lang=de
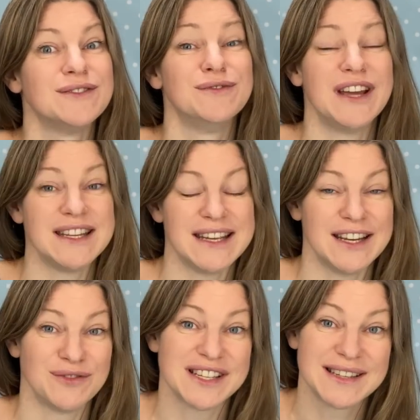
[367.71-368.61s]
wenn ihr
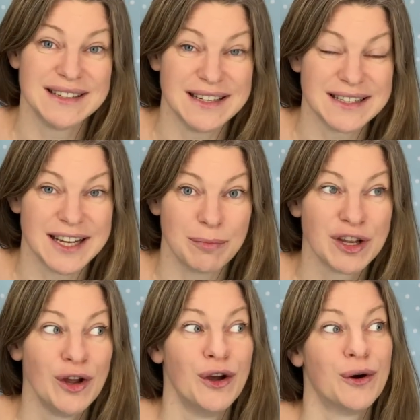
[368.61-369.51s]
etwas genäht habt
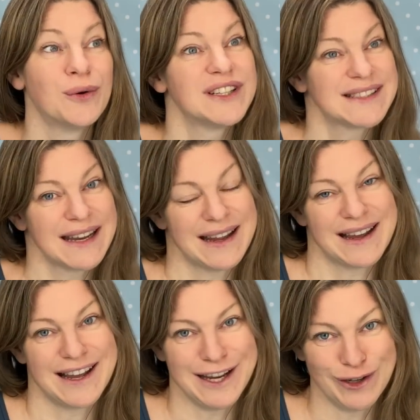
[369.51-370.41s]
und es
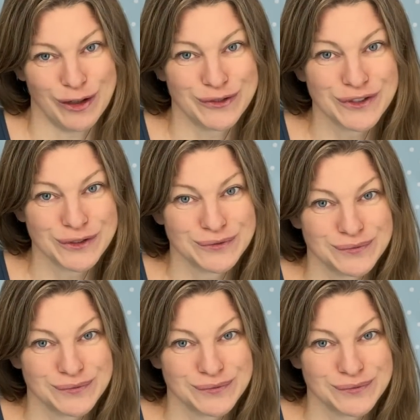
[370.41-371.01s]
danach einläuft.